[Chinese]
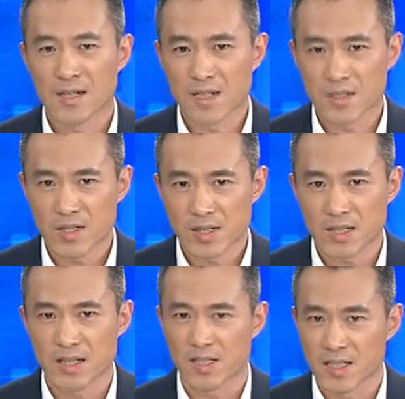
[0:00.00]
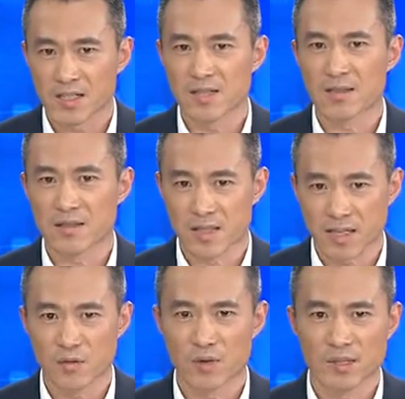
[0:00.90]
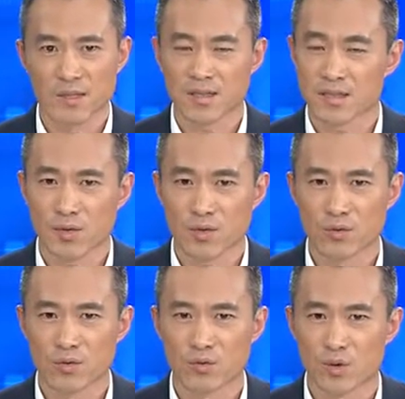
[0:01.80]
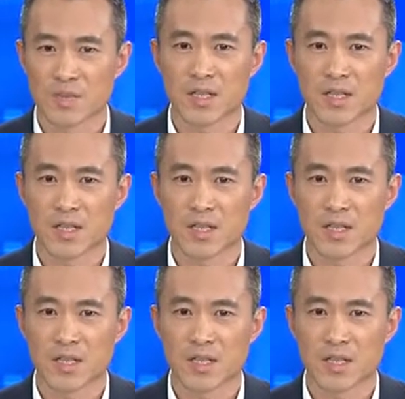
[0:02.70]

让这样恶心的潜规则消失于我们